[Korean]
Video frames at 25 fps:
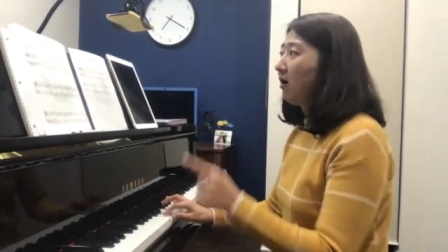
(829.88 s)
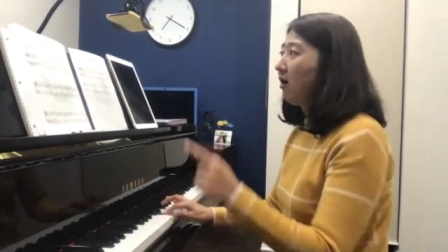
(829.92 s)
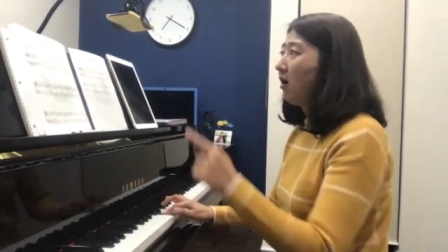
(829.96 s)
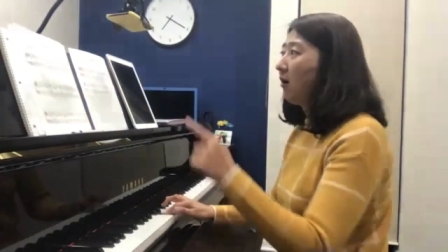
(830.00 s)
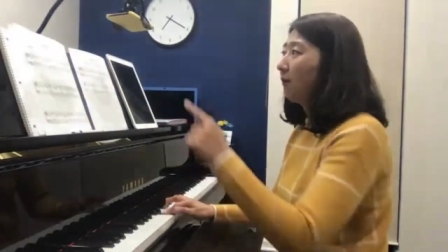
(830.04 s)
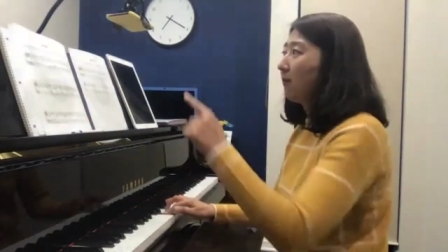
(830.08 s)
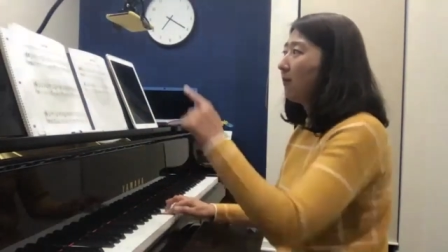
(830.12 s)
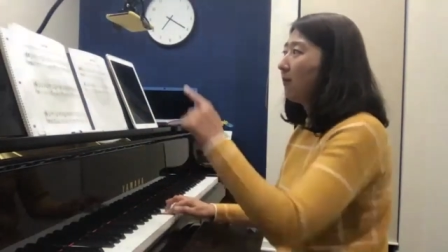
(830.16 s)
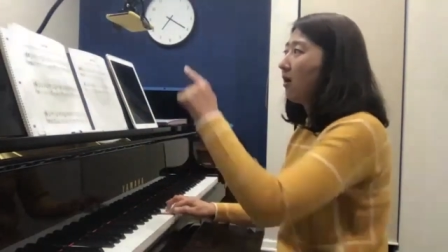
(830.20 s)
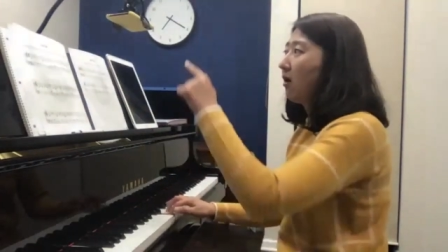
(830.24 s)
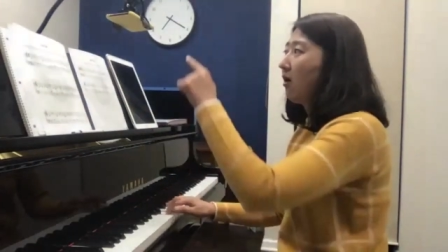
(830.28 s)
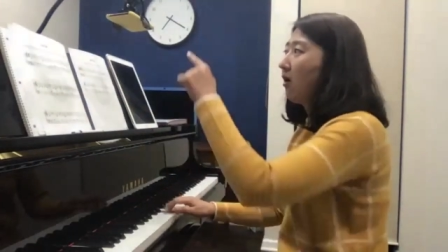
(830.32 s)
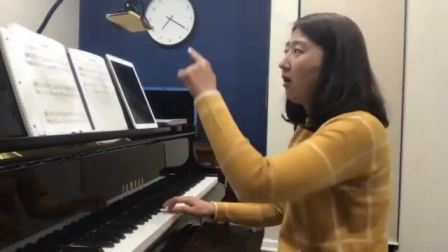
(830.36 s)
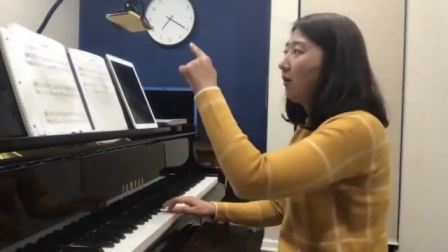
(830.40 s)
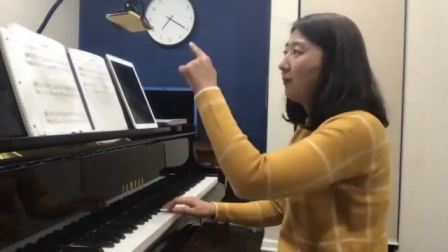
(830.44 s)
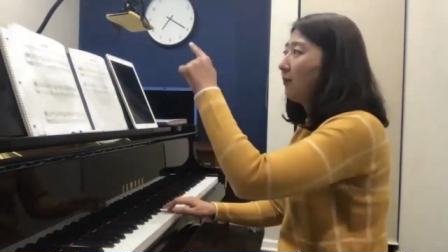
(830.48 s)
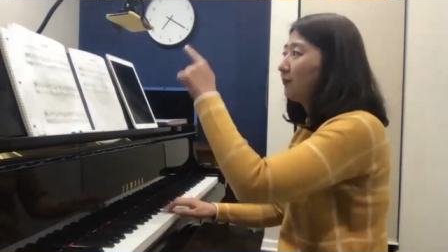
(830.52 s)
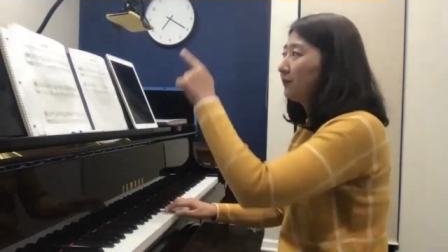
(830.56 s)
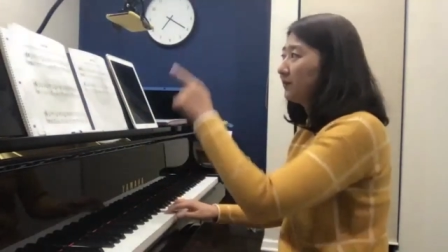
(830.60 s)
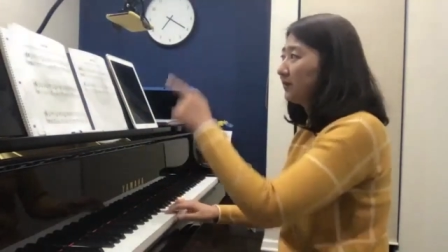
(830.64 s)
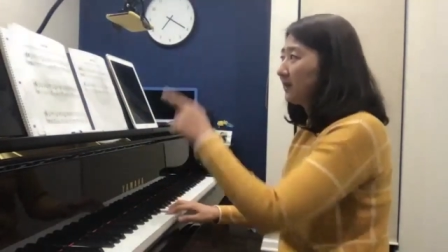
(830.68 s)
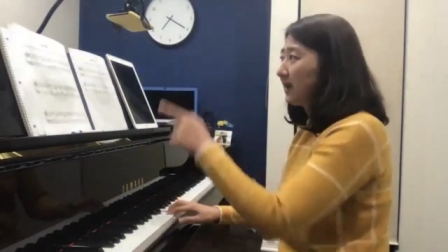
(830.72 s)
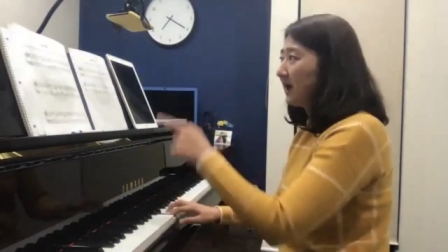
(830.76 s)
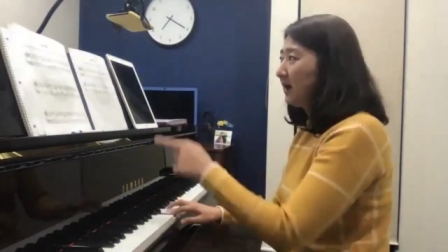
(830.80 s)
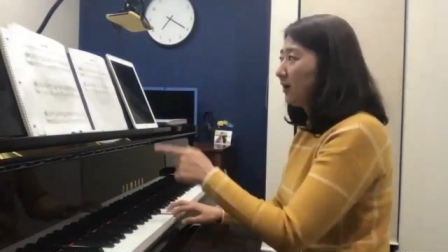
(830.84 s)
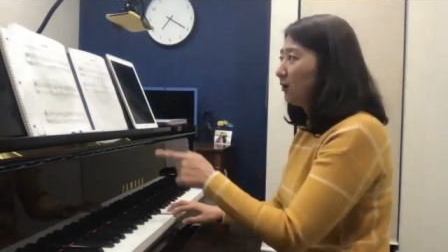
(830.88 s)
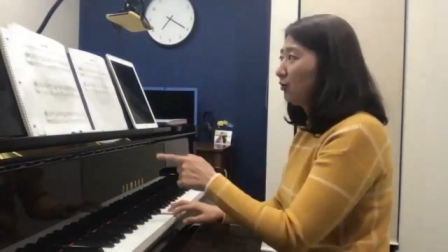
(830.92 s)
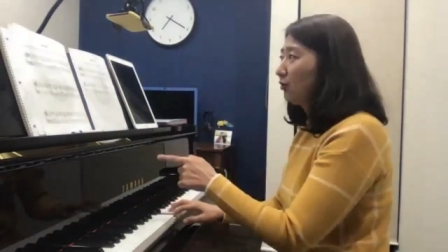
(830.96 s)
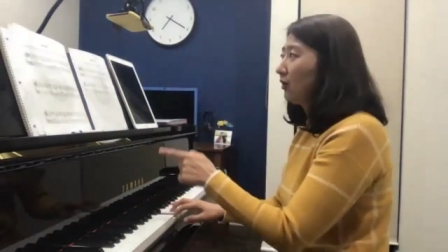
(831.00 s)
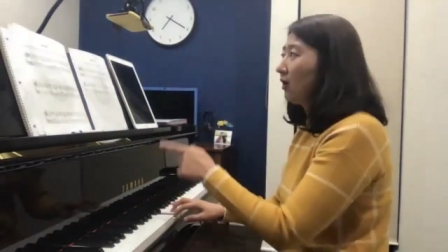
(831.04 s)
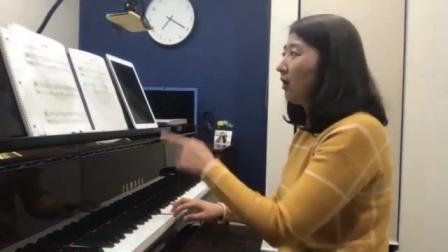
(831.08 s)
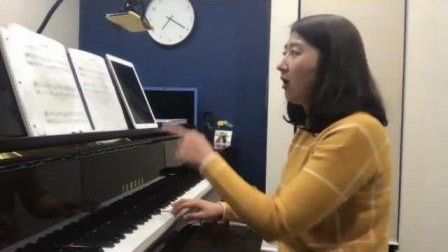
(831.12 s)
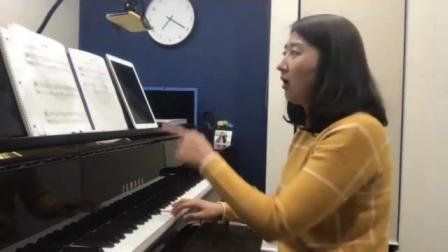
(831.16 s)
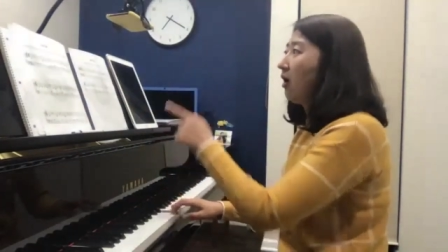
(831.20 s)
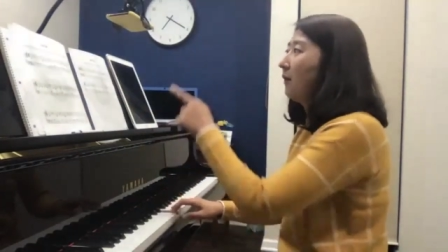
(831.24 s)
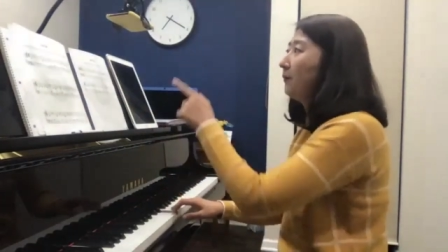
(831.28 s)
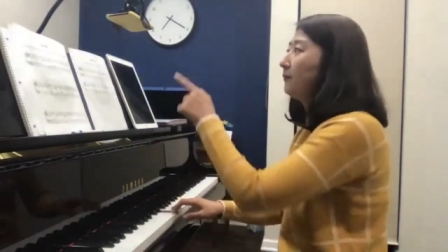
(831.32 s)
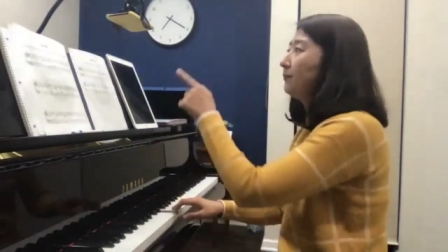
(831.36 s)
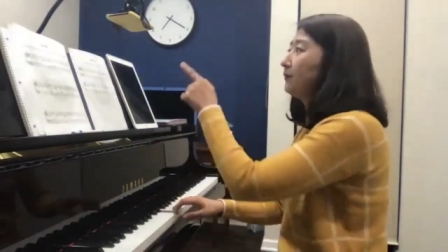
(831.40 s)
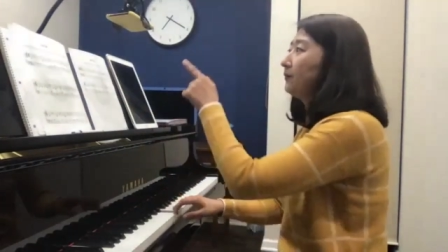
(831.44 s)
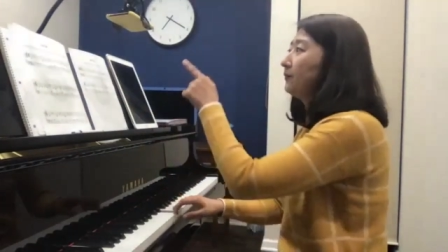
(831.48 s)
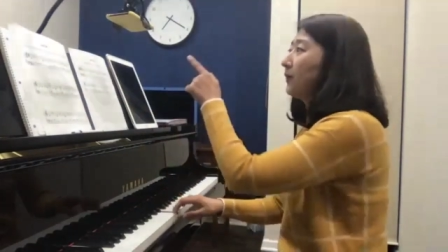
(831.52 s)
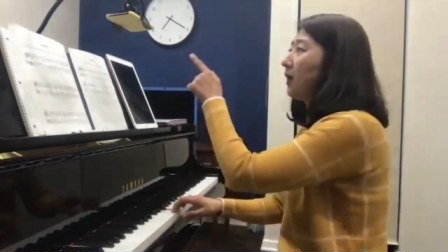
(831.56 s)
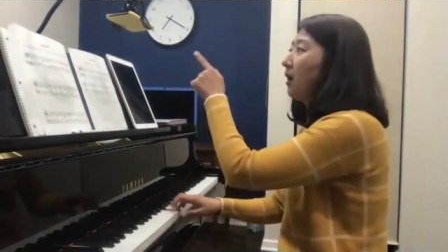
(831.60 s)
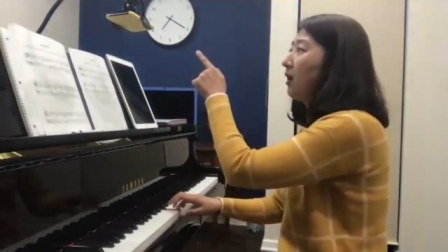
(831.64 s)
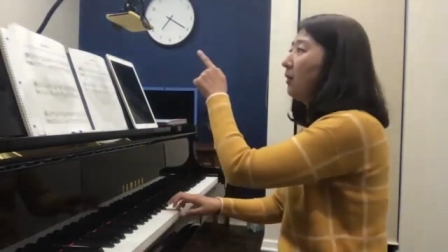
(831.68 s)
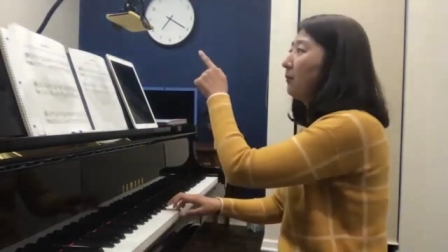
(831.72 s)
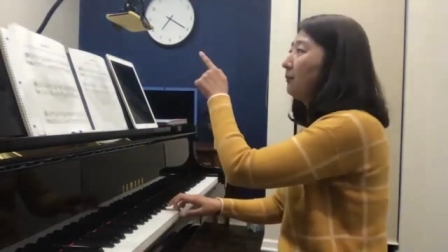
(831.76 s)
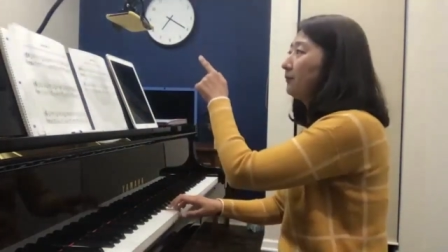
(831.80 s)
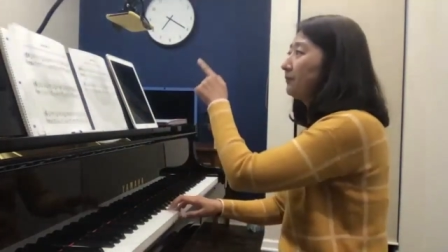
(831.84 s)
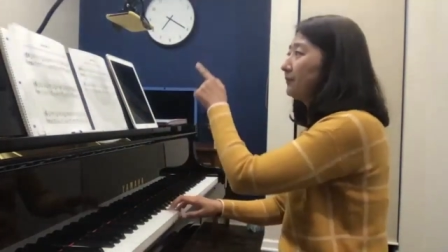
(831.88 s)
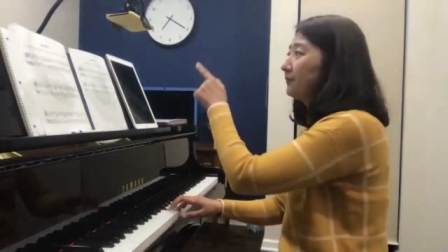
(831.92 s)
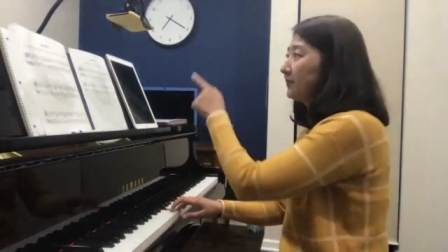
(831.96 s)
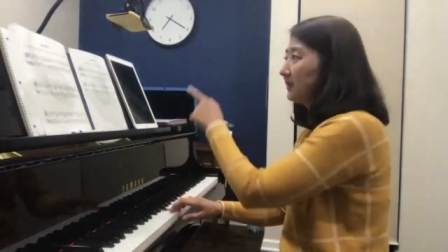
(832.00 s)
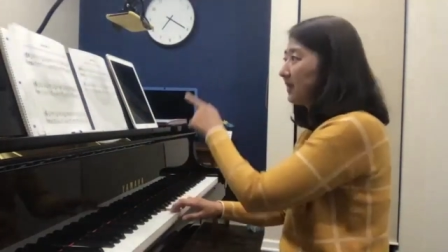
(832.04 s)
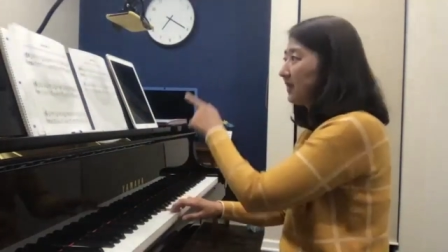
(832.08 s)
업, 업, 다운, 업, 업,